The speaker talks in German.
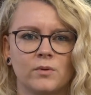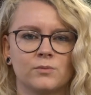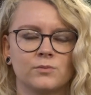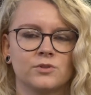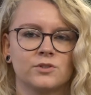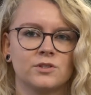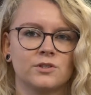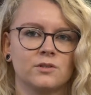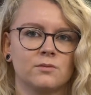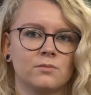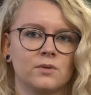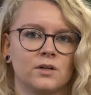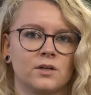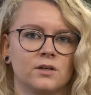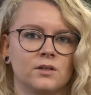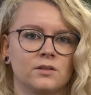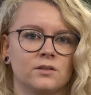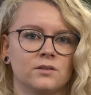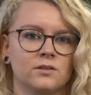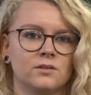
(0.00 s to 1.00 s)
Man muss sich
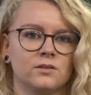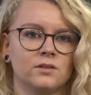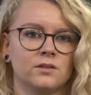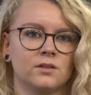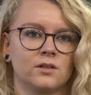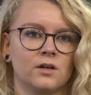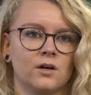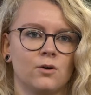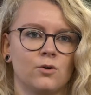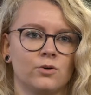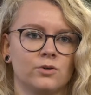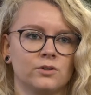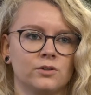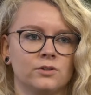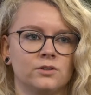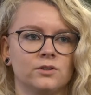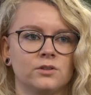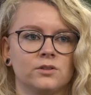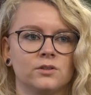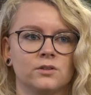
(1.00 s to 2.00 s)
immer in, auch
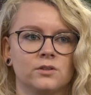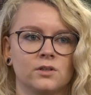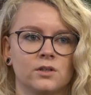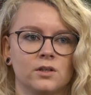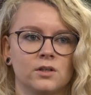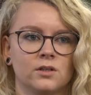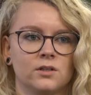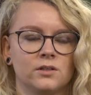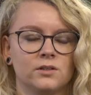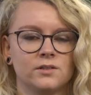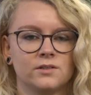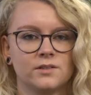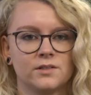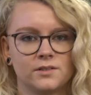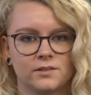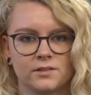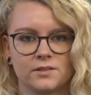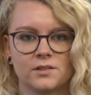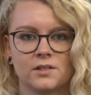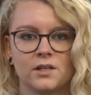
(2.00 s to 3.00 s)
in die, in die
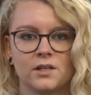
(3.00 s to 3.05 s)
Sicht des